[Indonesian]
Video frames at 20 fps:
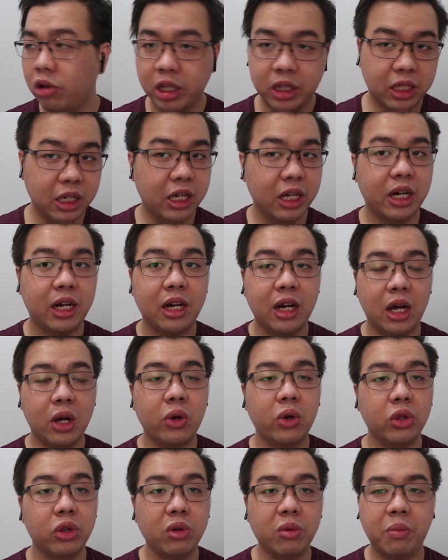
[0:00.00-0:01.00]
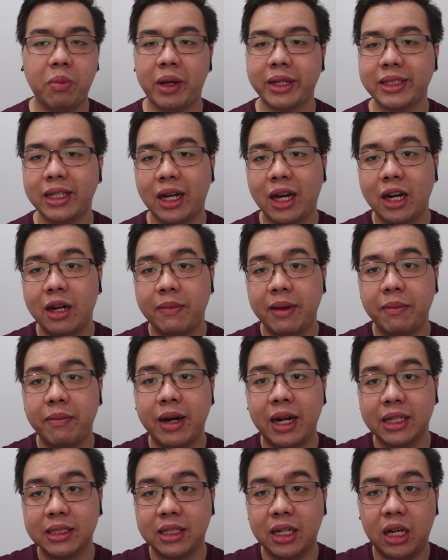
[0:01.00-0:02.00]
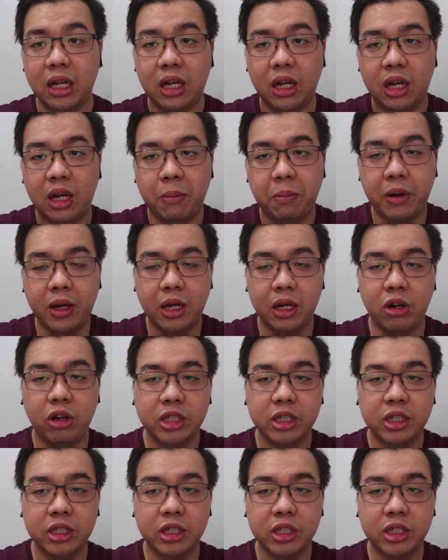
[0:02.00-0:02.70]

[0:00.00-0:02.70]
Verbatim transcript: buat dengerin lagu itu pasti akan lebih berasa apa